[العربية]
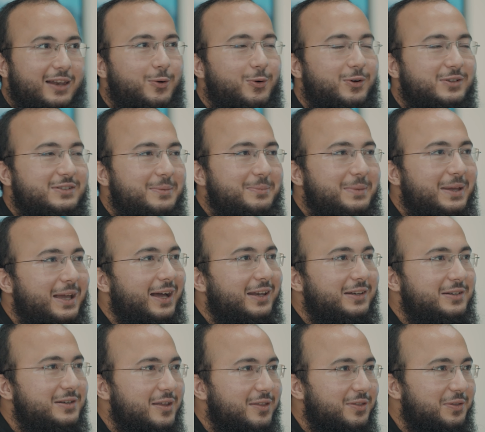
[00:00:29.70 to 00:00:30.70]
اللي هو
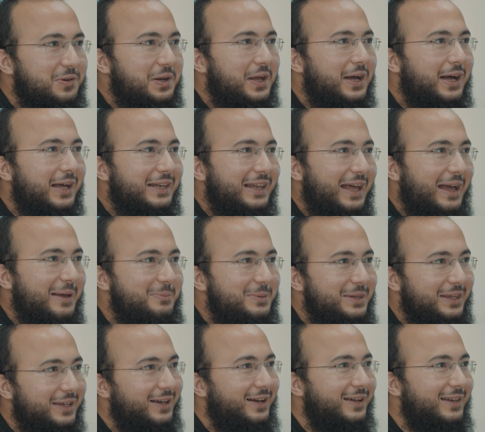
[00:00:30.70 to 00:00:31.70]
اسميها النظرة
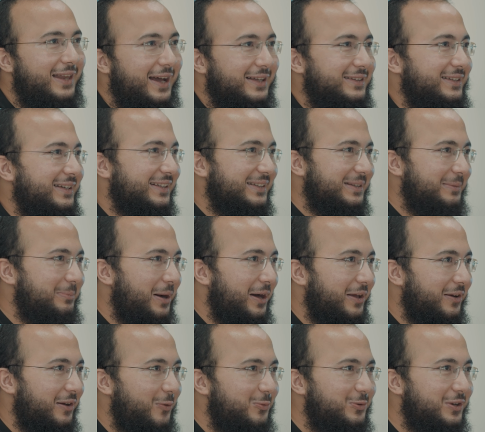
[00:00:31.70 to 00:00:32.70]
العميقة لهذا
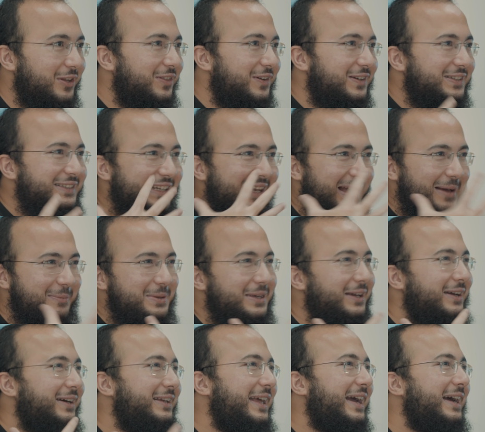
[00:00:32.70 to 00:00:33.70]
الاختبار أو نظرتي
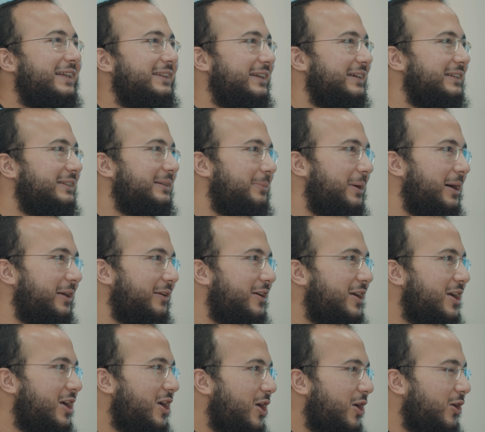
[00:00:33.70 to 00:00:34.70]
العميقة لهذا الاختبار
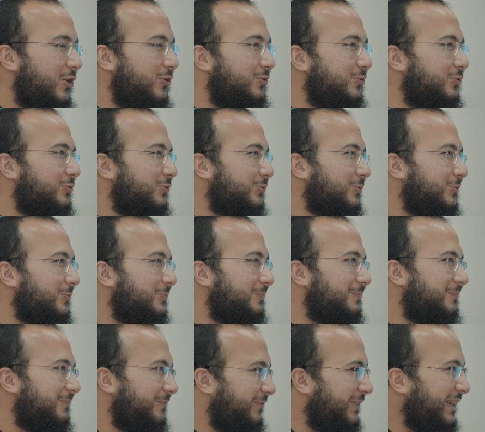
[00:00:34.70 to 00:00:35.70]
إنه
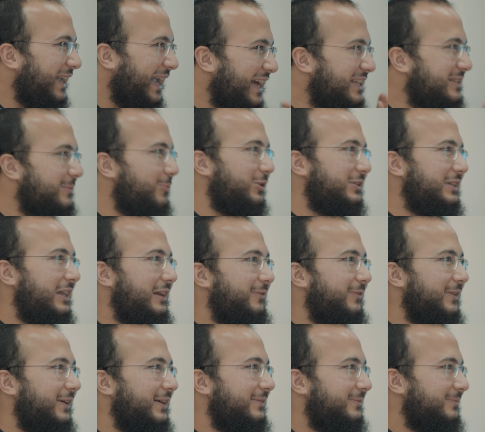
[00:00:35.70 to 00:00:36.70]
في حاجة
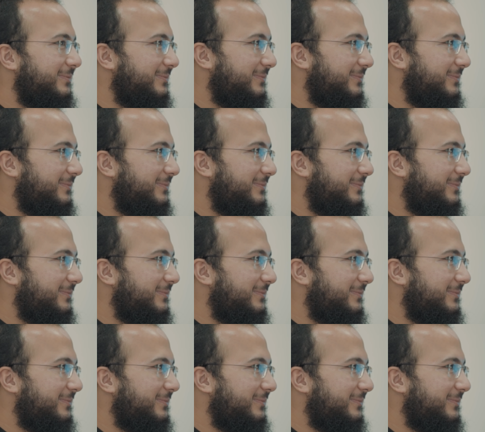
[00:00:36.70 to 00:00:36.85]
مختلفة